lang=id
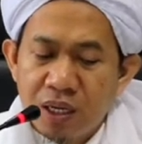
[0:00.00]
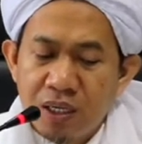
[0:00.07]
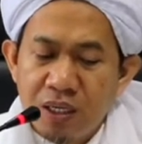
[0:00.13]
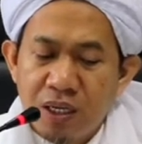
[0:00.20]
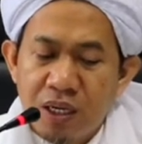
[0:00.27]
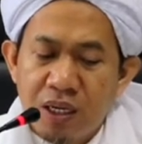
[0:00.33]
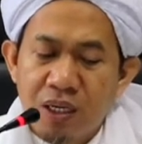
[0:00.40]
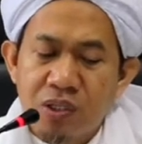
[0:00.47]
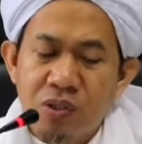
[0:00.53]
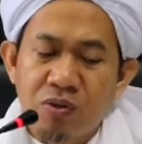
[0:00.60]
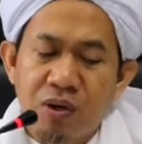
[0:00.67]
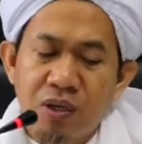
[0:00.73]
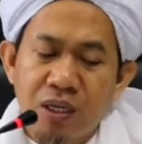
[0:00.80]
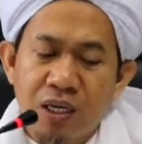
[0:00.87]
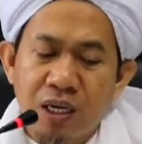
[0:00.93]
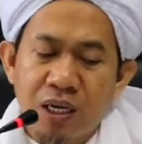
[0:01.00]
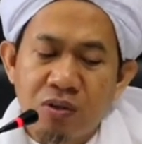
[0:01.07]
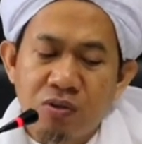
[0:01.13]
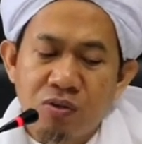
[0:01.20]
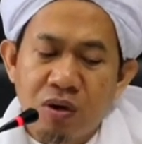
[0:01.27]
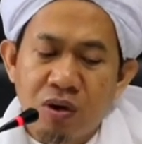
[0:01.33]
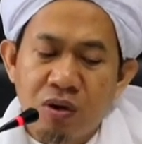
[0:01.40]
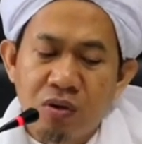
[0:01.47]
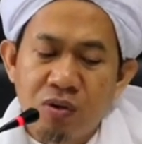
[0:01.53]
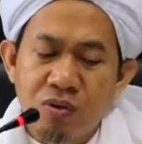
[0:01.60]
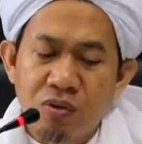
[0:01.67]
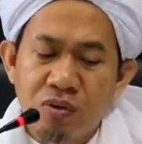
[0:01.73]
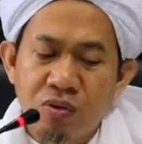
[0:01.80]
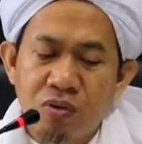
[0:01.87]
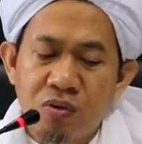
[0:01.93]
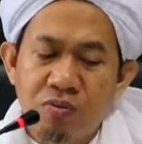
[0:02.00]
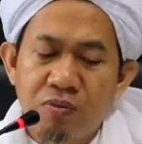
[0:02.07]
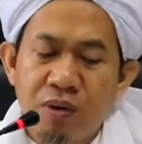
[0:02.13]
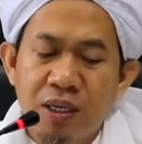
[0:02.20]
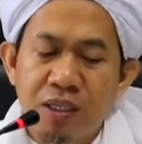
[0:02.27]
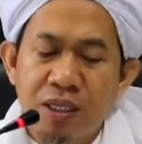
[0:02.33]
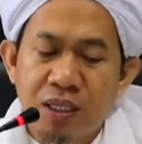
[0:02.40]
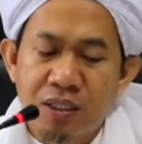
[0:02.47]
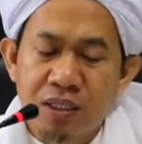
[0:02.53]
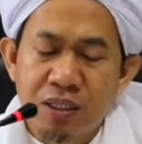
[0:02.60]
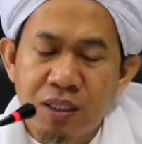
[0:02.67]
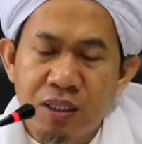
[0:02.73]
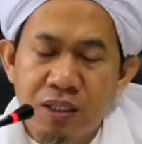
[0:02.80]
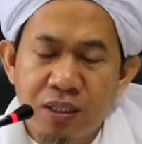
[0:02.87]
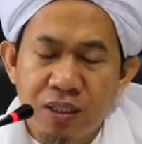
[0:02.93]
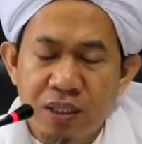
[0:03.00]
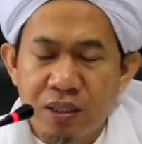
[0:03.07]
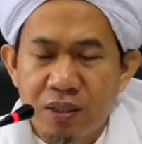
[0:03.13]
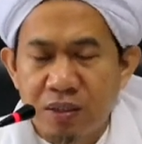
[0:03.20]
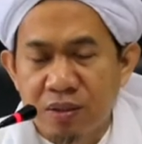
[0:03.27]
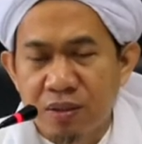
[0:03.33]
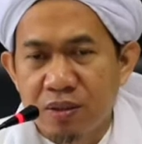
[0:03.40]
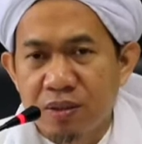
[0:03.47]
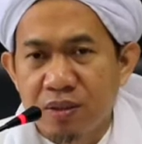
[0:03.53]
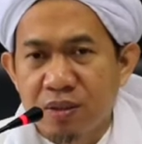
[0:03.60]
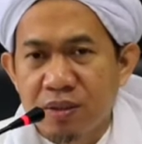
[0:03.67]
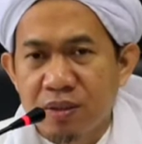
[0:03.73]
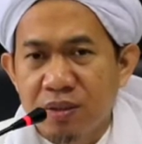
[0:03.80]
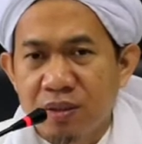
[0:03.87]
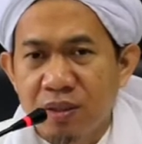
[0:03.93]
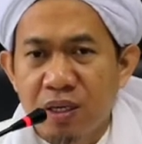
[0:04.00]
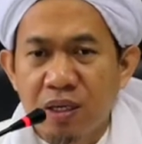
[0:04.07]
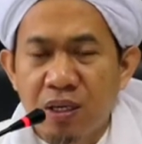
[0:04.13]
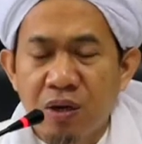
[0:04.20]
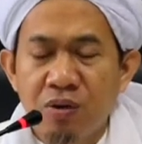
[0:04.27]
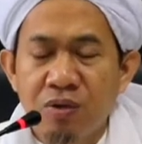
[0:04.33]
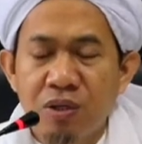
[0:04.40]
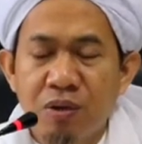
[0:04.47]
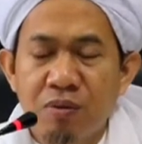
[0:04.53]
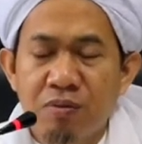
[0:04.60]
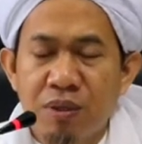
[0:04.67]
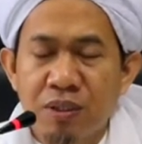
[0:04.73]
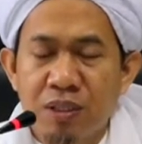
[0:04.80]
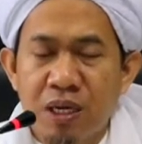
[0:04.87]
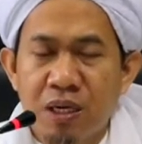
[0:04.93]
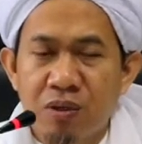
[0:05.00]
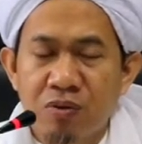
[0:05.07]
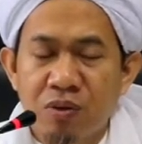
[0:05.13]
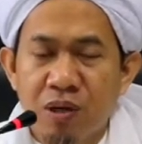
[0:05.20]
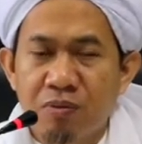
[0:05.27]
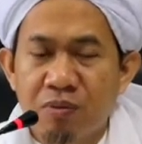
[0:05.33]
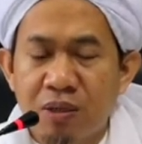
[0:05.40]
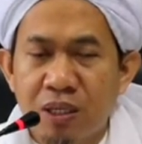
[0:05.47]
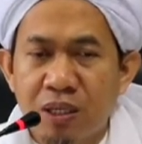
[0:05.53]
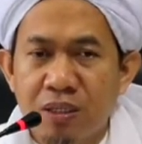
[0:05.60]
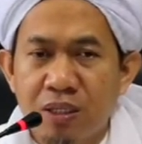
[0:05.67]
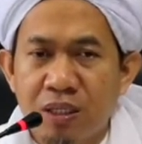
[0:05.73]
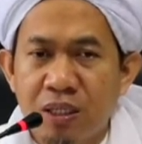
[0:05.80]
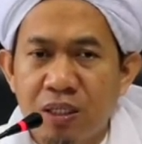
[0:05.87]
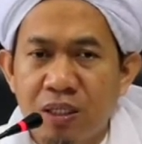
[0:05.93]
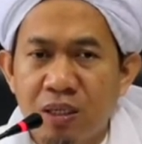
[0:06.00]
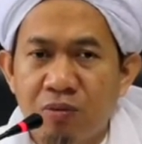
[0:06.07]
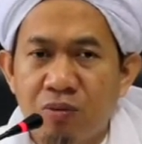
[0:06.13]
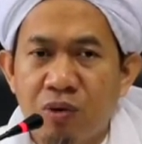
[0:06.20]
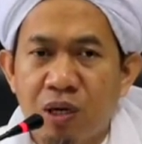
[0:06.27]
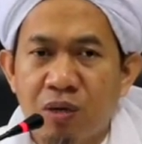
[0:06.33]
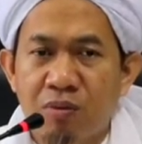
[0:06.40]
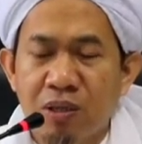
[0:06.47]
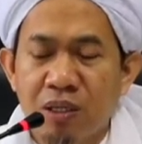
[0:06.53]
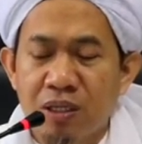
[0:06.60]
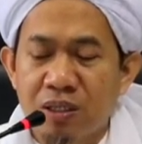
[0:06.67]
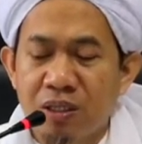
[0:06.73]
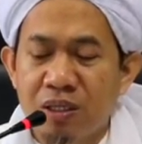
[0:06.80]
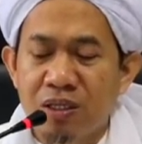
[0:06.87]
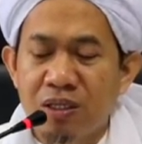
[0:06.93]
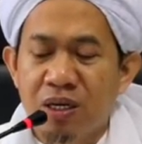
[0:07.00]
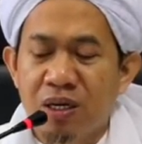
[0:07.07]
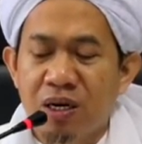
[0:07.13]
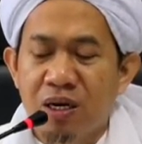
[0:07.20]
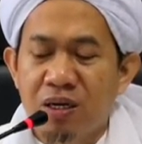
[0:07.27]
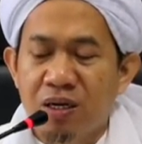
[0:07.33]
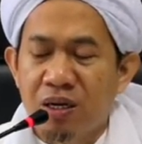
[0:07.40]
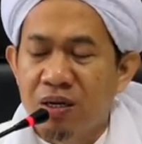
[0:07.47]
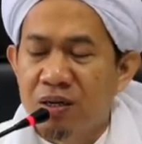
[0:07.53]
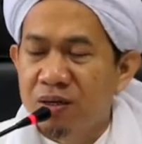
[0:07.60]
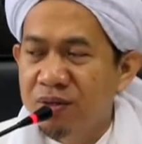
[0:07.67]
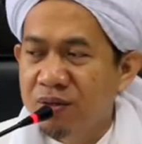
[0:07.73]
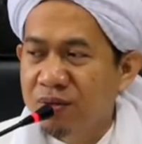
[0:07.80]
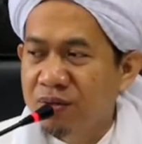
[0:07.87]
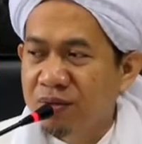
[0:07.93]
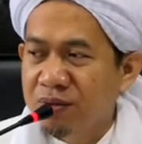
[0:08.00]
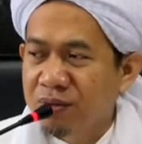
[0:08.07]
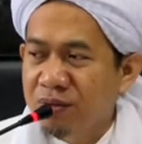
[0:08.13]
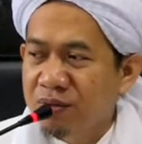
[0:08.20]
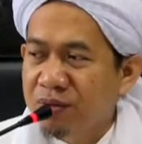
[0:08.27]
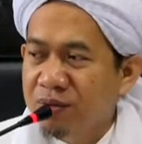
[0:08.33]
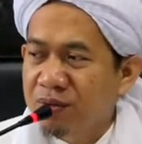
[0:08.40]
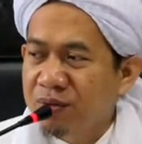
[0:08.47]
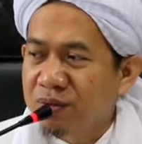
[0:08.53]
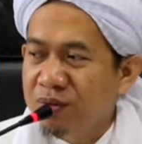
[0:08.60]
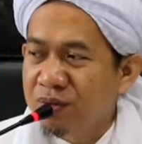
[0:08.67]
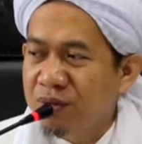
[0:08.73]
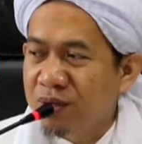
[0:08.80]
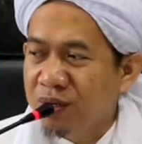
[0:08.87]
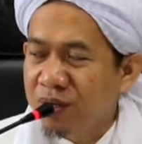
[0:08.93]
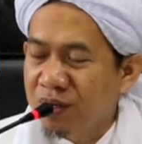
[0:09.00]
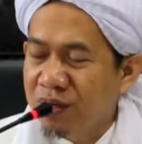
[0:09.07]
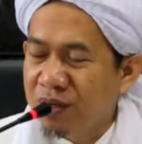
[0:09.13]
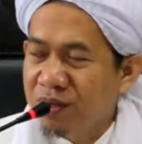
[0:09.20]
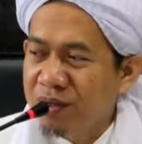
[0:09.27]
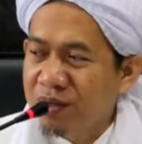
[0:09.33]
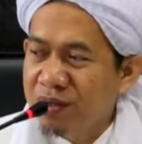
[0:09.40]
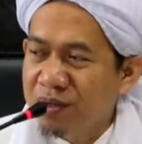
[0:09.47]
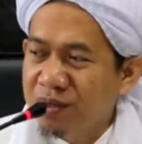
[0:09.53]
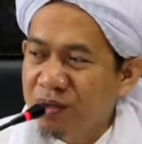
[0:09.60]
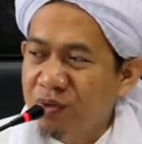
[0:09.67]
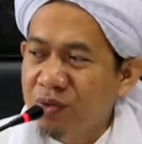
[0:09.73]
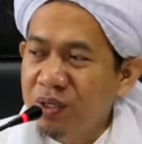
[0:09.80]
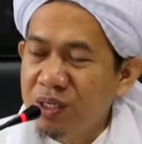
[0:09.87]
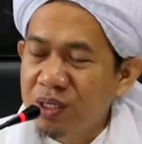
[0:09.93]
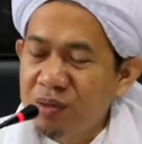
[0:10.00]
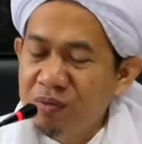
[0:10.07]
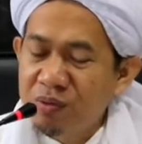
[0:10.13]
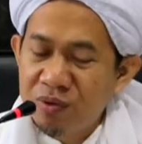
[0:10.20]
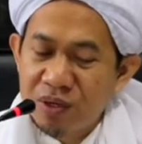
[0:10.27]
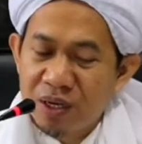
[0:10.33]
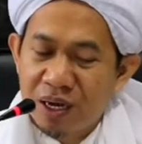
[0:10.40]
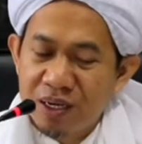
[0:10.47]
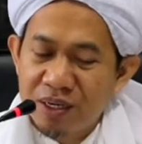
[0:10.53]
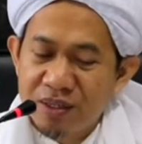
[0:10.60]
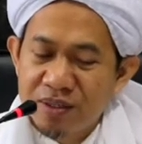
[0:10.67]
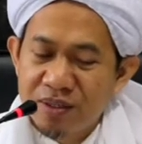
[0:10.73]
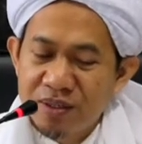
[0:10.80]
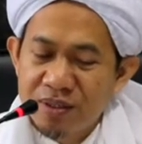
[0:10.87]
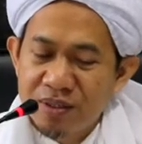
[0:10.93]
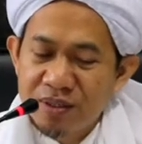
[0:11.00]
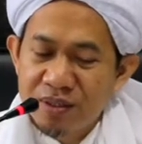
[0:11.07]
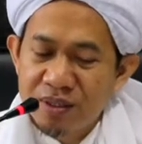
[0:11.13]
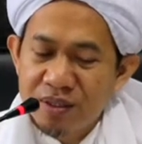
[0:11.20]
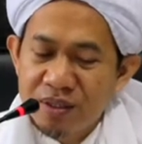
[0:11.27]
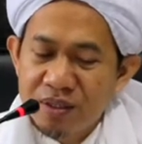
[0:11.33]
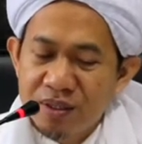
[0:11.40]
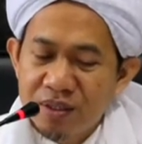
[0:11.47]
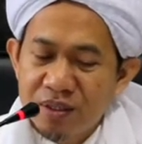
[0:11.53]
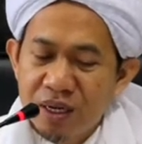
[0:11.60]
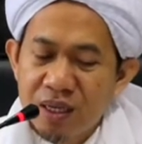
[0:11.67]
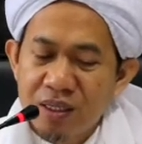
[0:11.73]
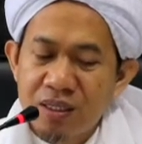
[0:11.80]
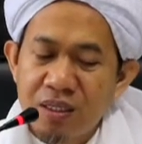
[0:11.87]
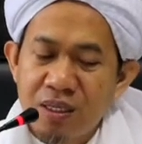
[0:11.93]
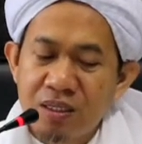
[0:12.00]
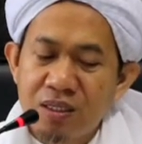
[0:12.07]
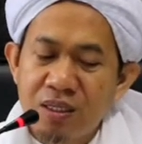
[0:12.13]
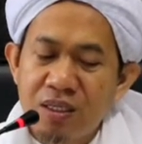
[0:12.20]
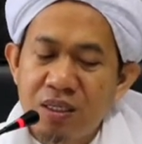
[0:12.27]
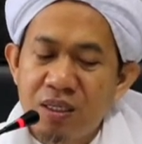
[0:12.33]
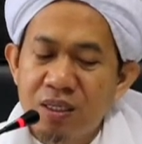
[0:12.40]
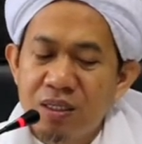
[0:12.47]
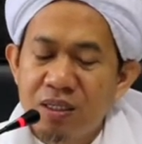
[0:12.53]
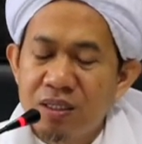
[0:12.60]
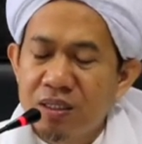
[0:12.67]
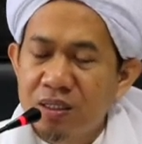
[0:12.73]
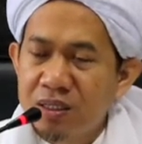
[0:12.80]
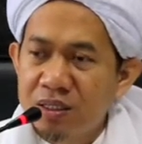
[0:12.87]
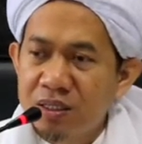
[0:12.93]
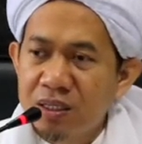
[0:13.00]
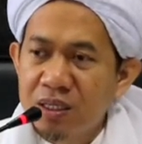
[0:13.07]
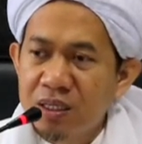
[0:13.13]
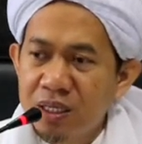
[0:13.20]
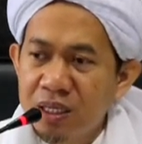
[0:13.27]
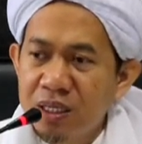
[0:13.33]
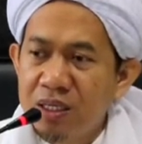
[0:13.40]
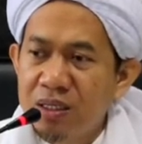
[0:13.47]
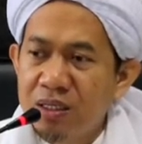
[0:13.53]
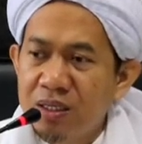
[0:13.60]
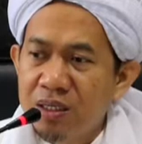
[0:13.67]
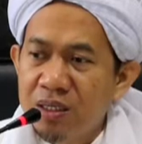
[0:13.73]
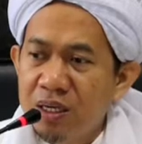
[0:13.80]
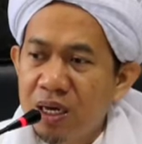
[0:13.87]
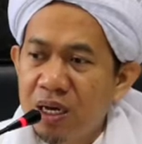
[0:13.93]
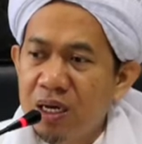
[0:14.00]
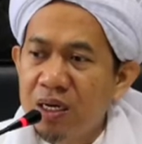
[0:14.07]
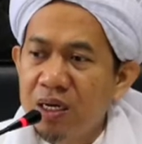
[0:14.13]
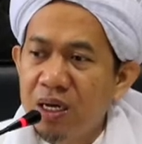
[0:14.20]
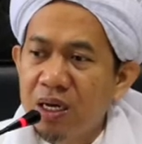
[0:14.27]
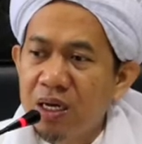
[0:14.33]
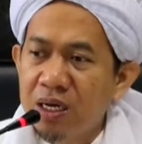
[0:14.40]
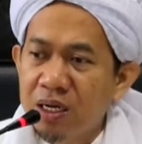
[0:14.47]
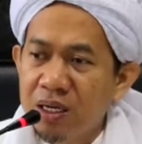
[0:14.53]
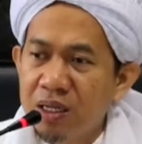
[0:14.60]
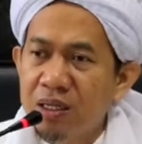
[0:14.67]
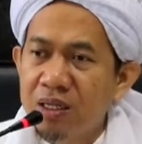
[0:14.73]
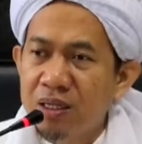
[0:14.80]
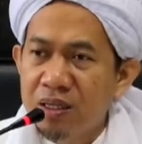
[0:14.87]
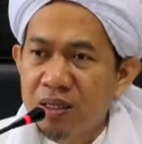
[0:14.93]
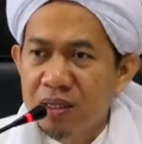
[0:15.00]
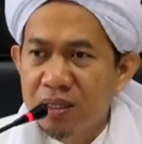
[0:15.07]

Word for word: illa kecuali kasura husnuhu banyak sedihnya jadi kalau dia baca Al-Quran banyak sedihnya, bukan banyak sedihnya karena ya dunia bukan, Hatinya sedih, sedih akan akhirat.